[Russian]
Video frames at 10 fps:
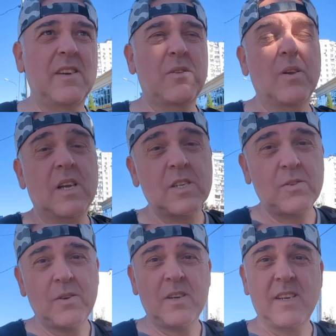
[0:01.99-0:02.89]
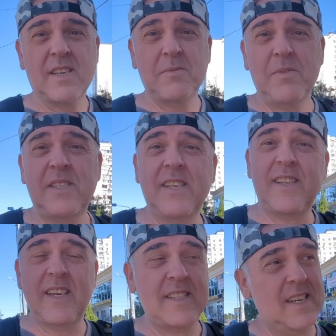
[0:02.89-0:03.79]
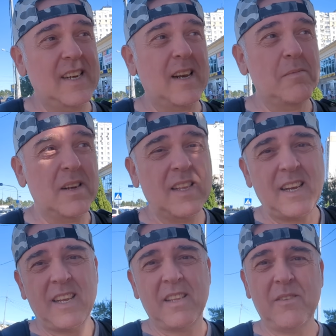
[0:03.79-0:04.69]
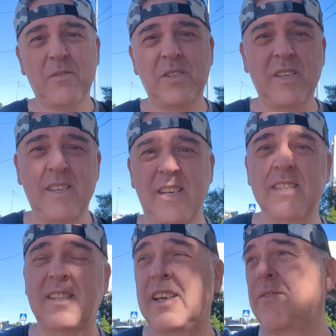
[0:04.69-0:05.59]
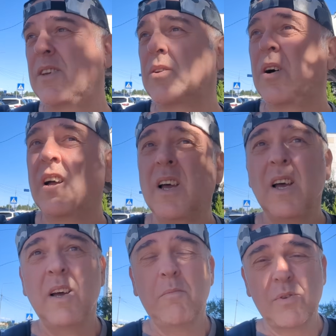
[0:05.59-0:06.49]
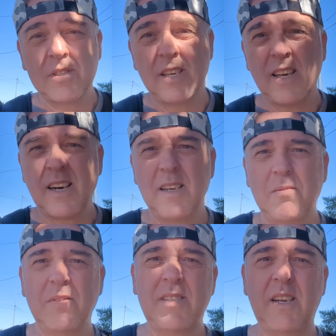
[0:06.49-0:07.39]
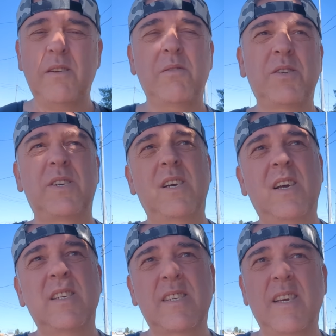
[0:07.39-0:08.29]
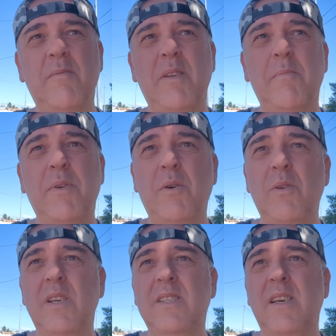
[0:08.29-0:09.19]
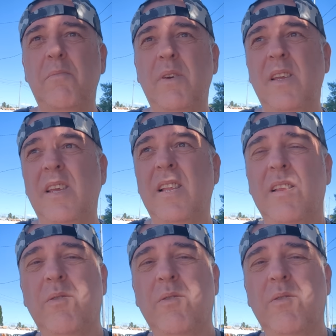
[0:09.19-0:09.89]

Я только что разместил на телеграм-канале одно очень интересное видео, просто ярко демонстрирующее, с кем нам приходится иметь дело.